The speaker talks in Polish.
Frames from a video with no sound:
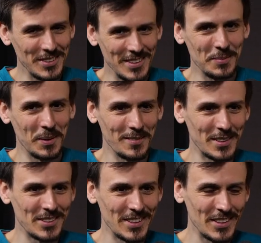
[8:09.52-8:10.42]
inna
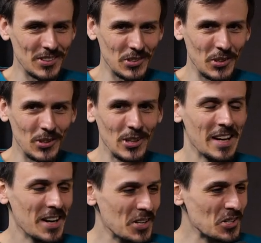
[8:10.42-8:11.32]
sprawa, że, że to
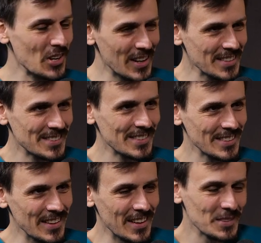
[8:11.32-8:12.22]
Bardzo lasy,
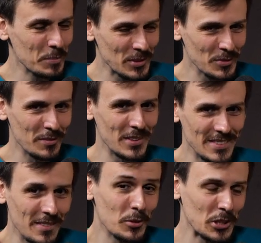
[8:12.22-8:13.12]
lasy państwowe
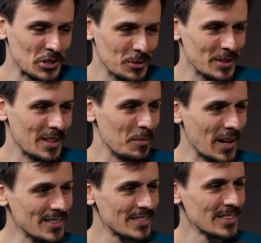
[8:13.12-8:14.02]
zawłaszczyły nam
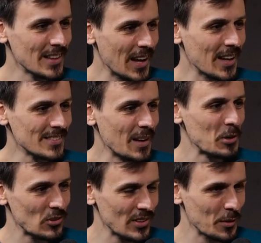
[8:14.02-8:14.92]
lasy, a
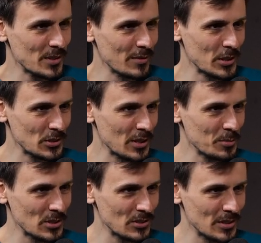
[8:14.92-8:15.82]
same zostały
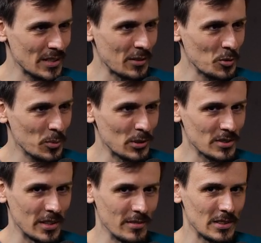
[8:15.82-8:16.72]
zawłaszczone przez Solidarną
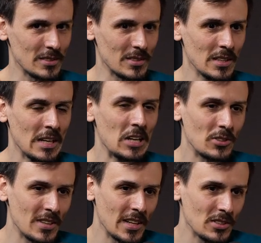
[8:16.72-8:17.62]
Polskę, więc y,
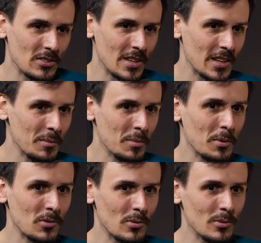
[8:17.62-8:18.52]
no, staje się to takim po
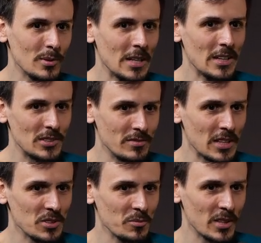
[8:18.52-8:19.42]
prostu
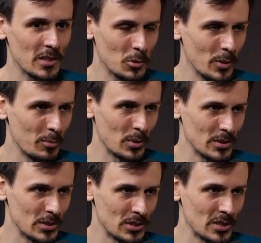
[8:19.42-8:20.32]
dziwacznym wehikułem
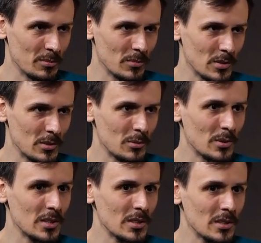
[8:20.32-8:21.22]
politycznym,
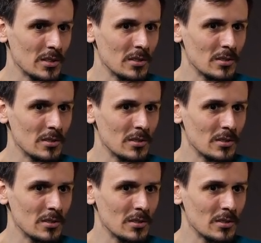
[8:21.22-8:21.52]
który,